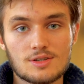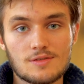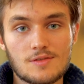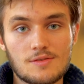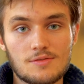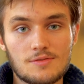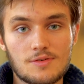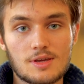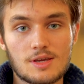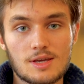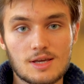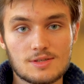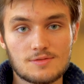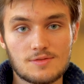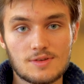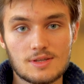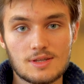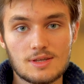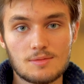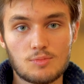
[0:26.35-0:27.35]
j'avais fait
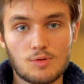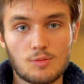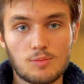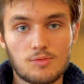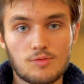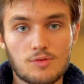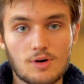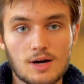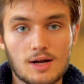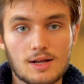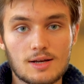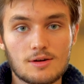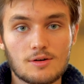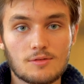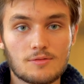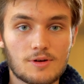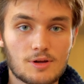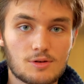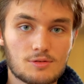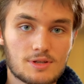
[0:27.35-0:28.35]
SVT pour pouvoir aller
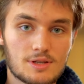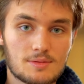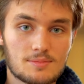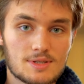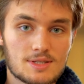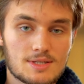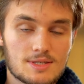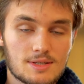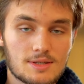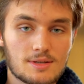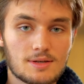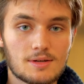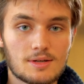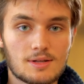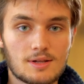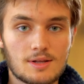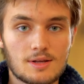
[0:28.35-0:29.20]
en faculté de médecine.